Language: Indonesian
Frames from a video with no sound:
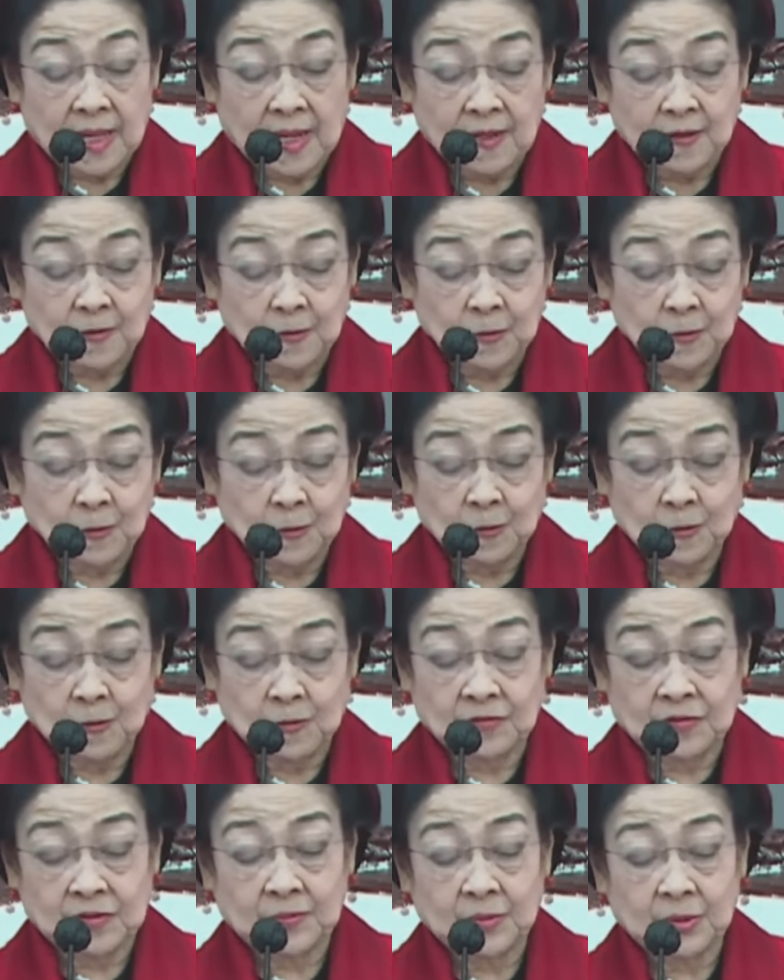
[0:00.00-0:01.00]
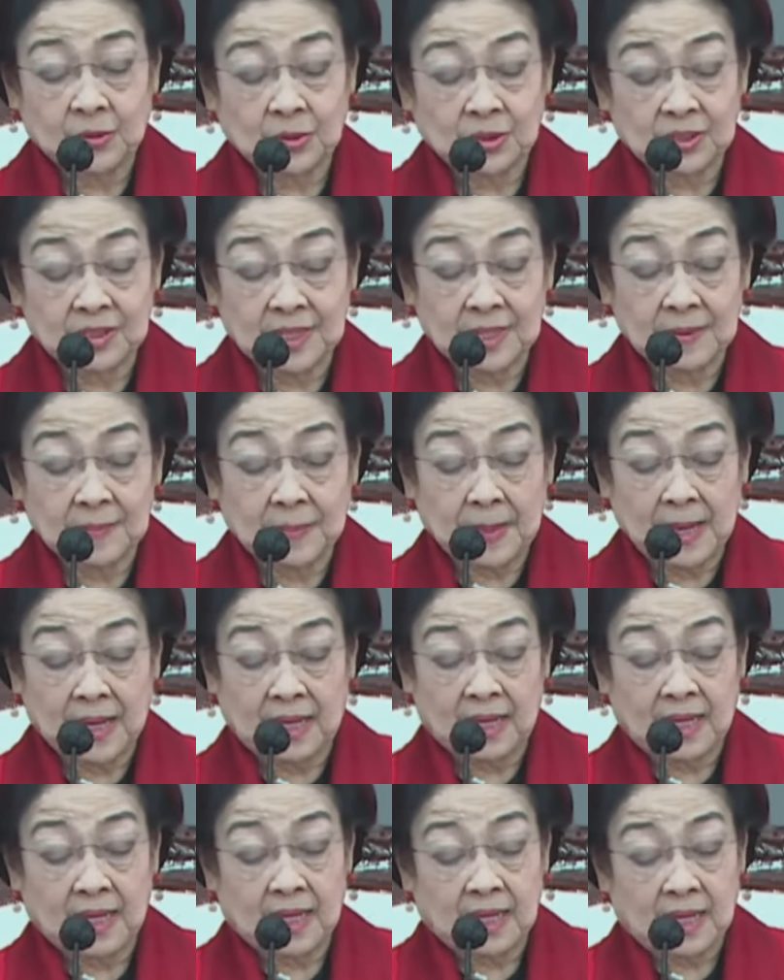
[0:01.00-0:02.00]
Lalu sebetulnya
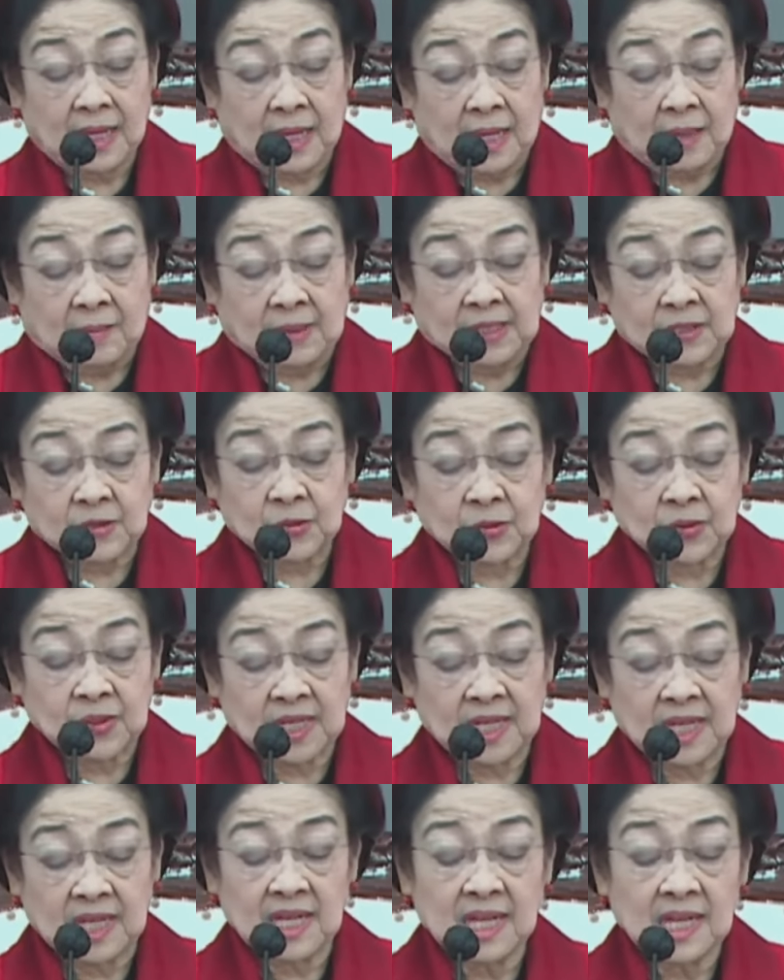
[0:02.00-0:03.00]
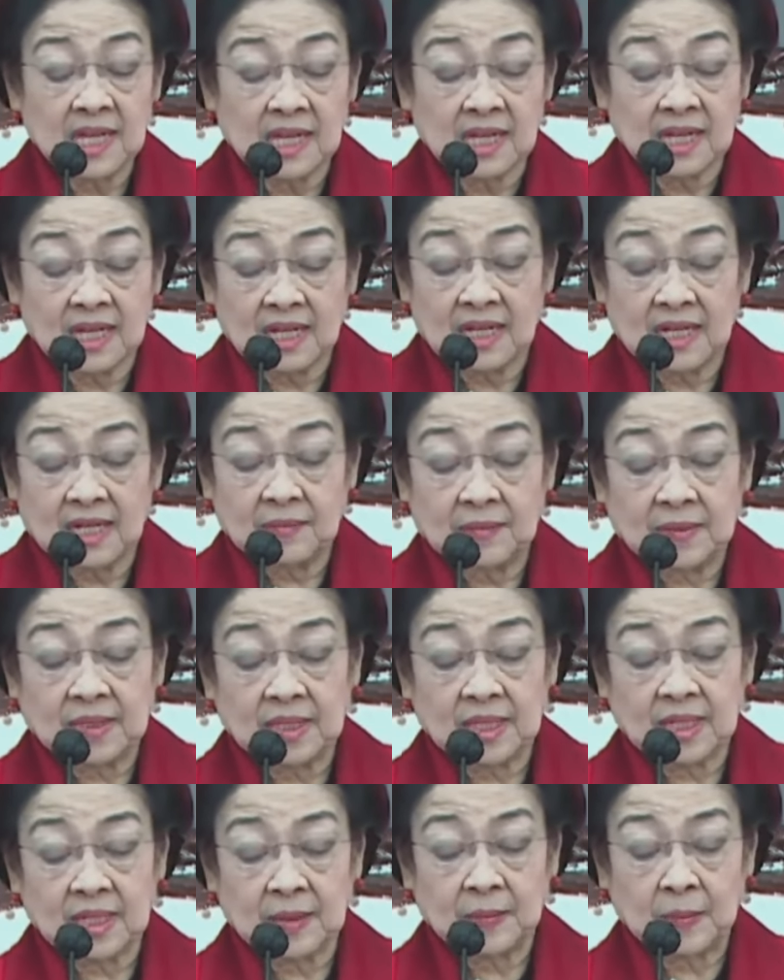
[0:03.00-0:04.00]
Pak Basuki
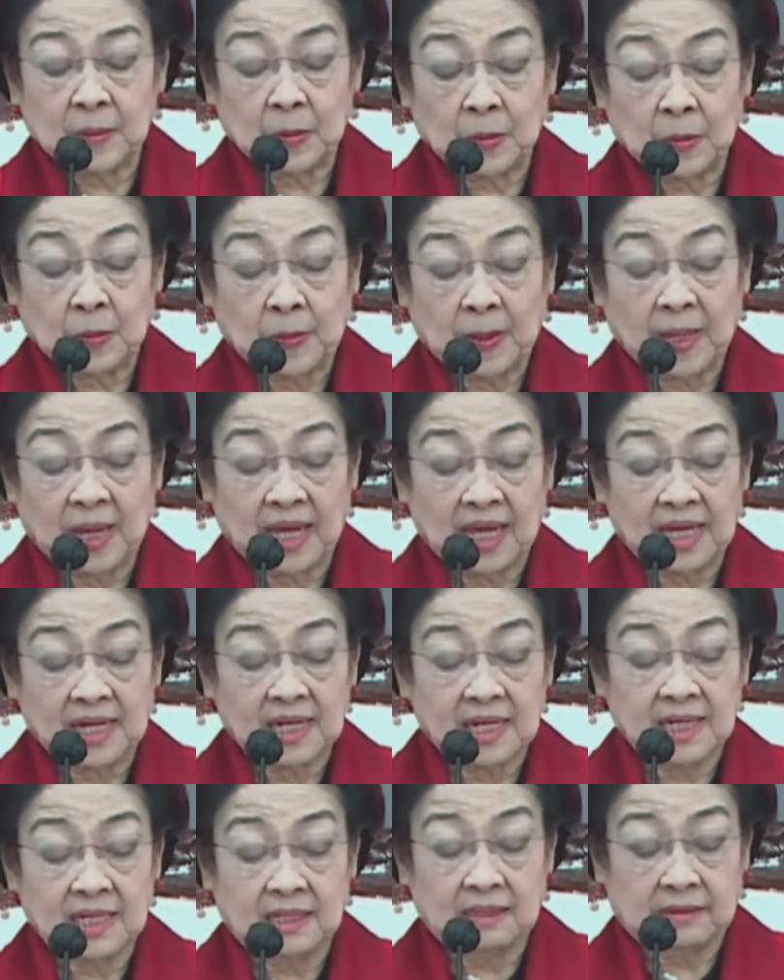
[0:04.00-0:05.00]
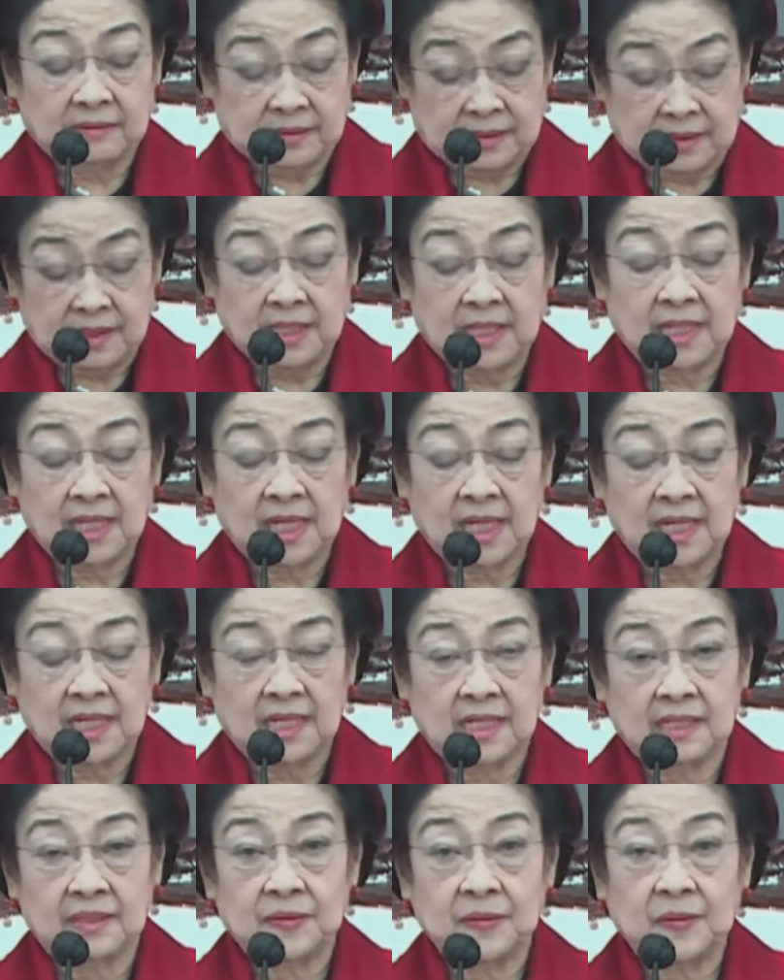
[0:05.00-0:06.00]
Menteri PUPR
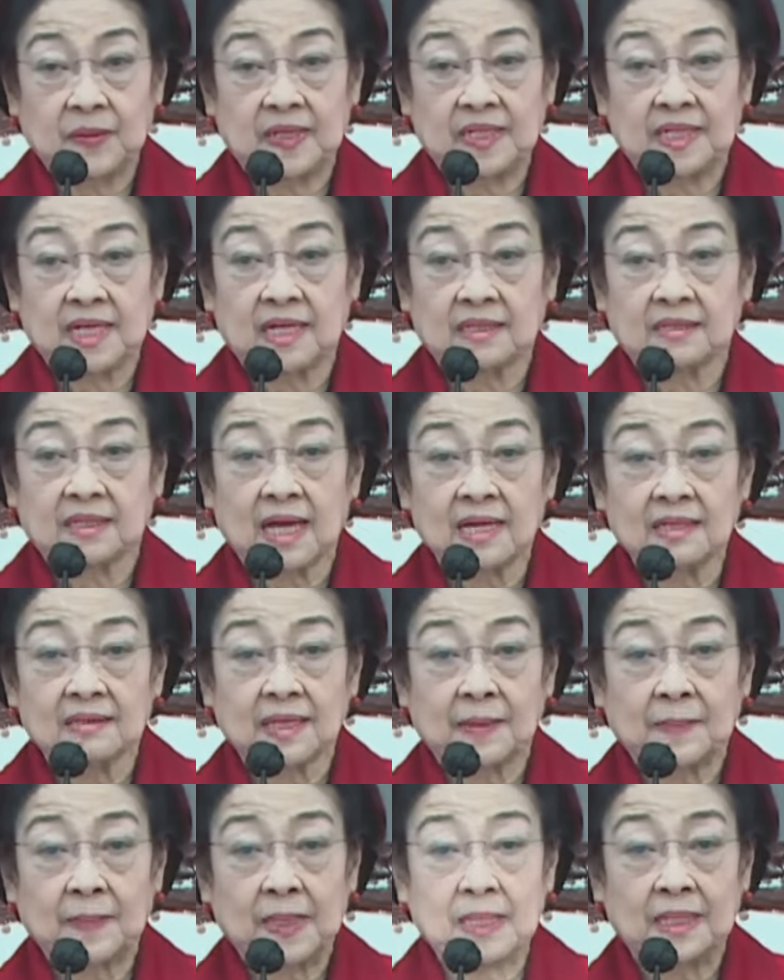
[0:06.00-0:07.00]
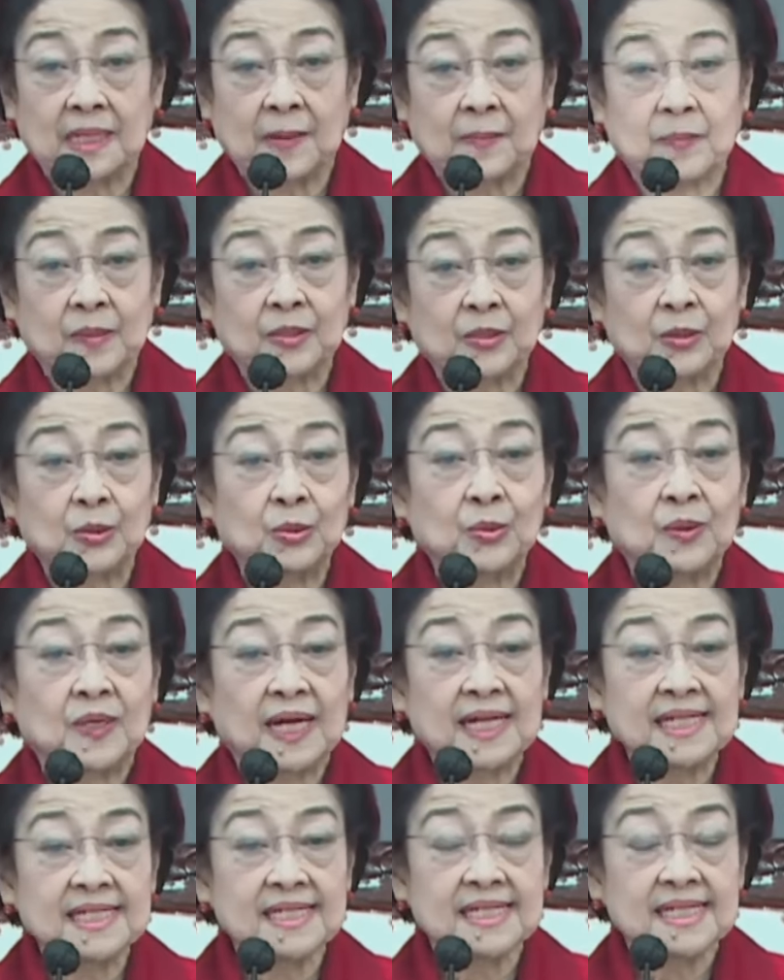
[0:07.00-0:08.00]
ingin juga datang tapi dapat
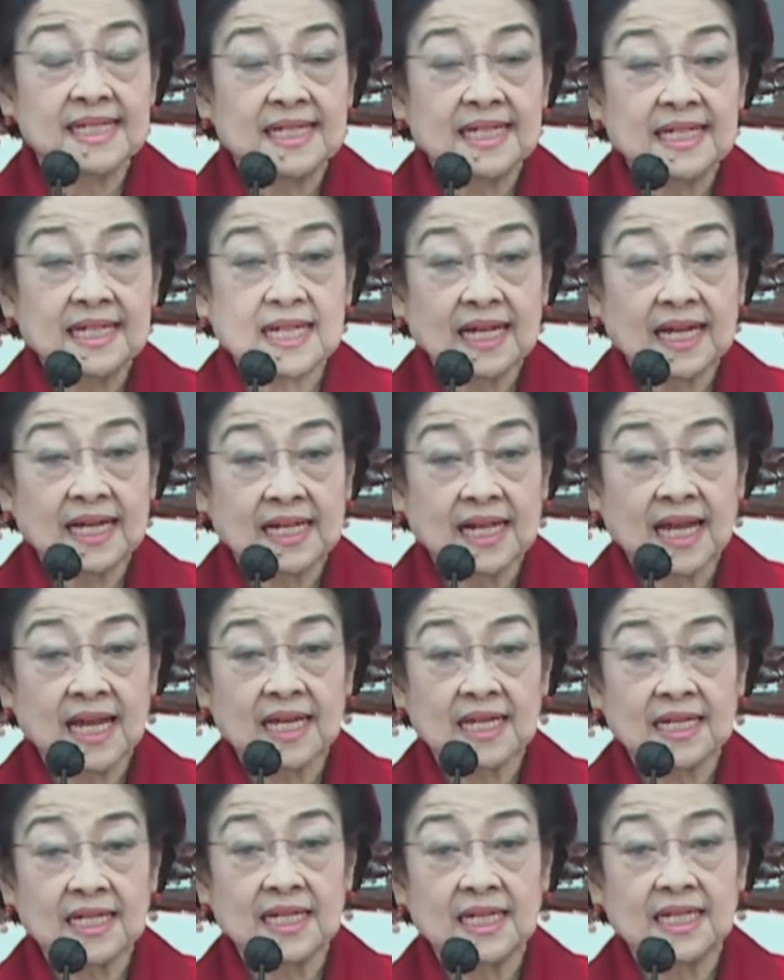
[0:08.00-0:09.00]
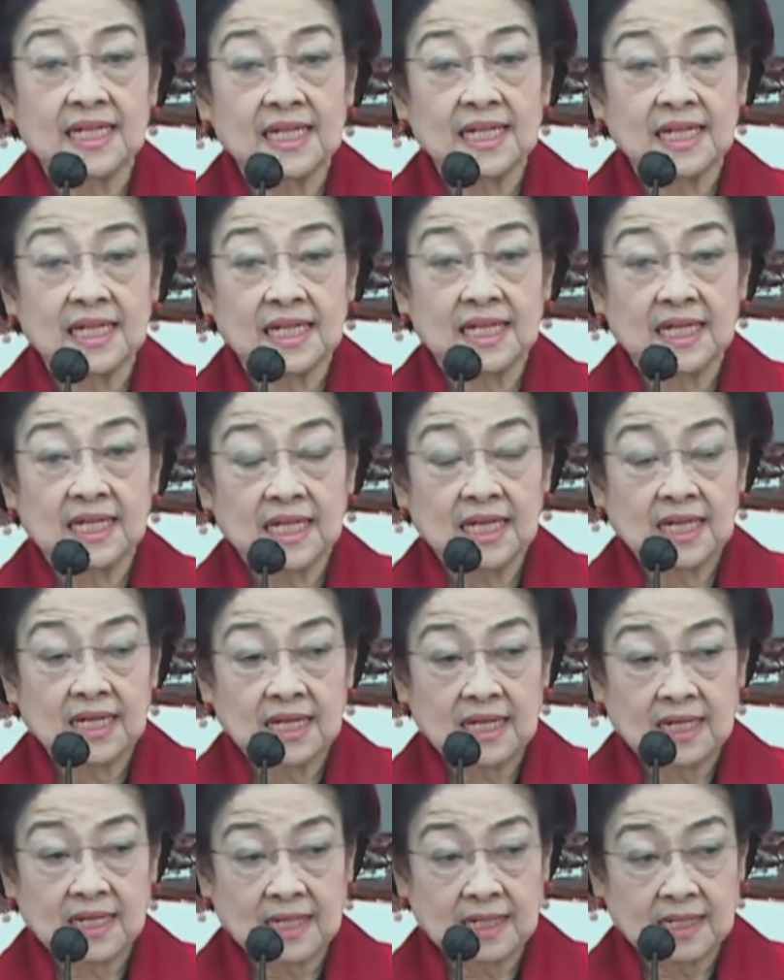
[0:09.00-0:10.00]
tugas karena hari ini
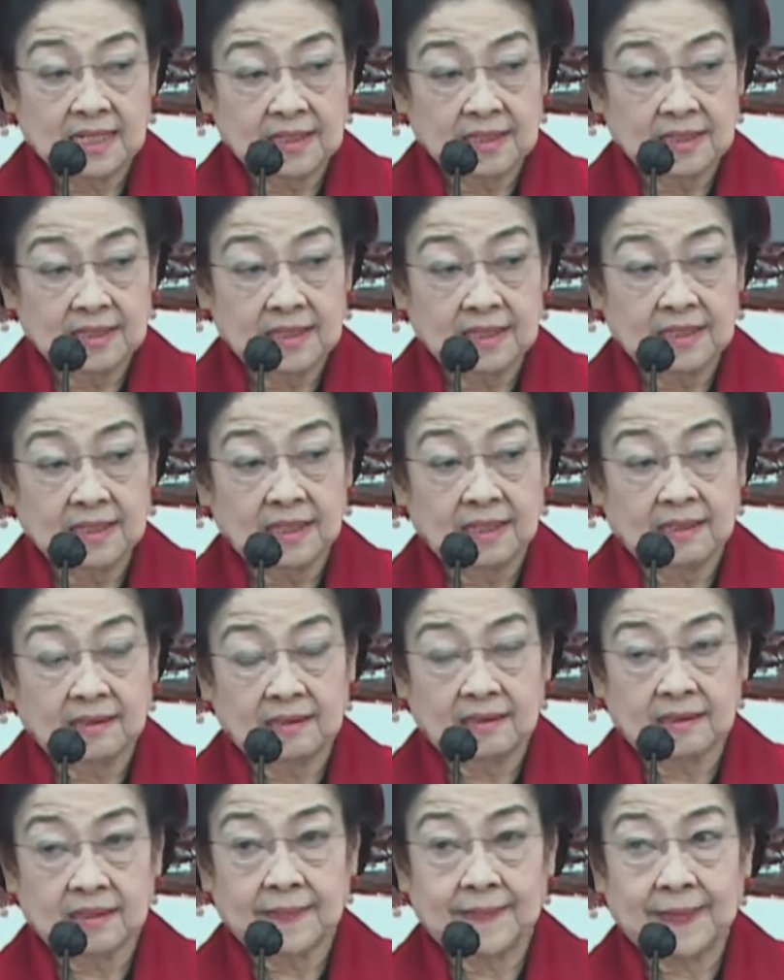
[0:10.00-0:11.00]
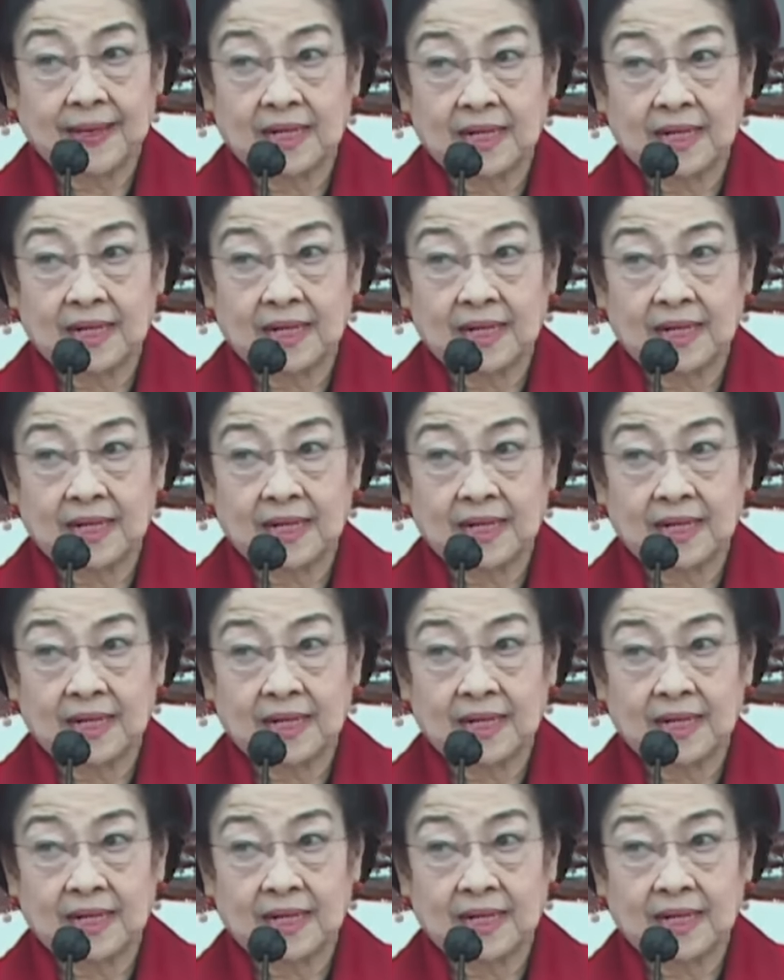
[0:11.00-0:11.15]
uh,